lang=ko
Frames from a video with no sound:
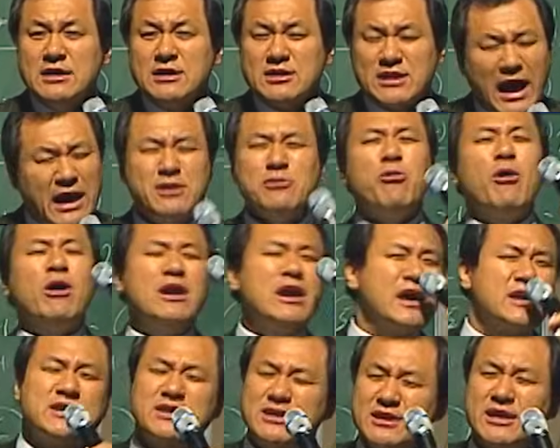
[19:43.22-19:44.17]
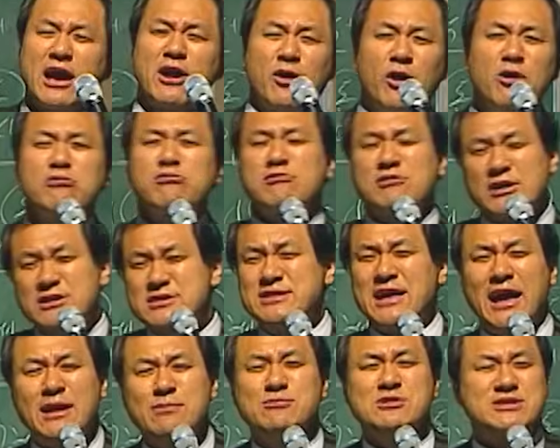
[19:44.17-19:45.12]
나는 원래 그렇게 거룩한
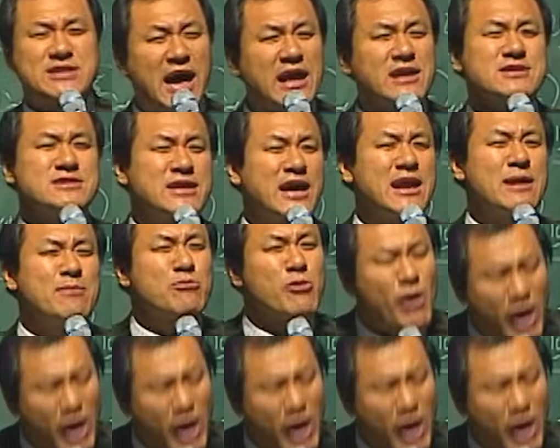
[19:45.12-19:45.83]
삶을 사는 사람도